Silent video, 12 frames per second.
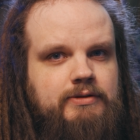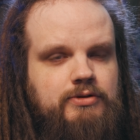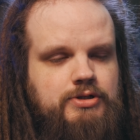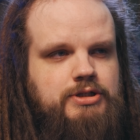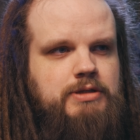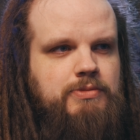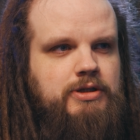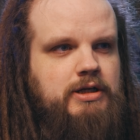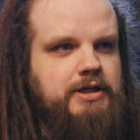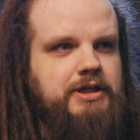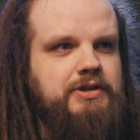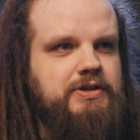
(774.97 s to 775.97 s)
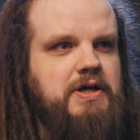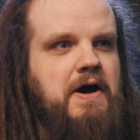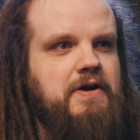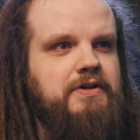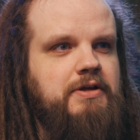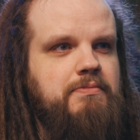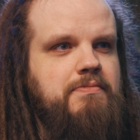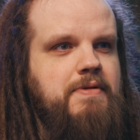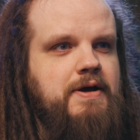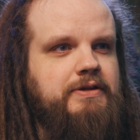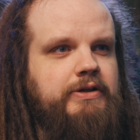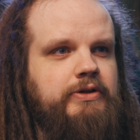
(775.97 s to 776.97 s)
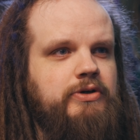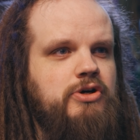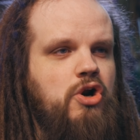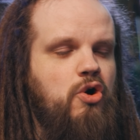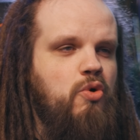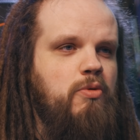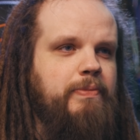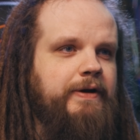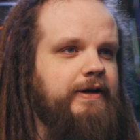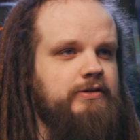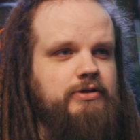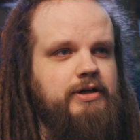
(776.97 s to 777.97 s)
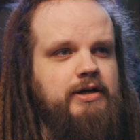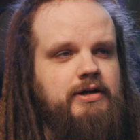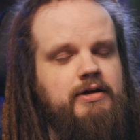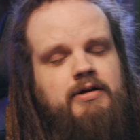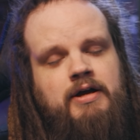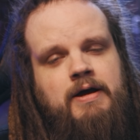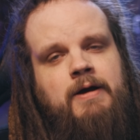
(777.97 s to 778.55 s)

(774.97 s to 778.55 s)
то есть именно легендарной метал-группой, которая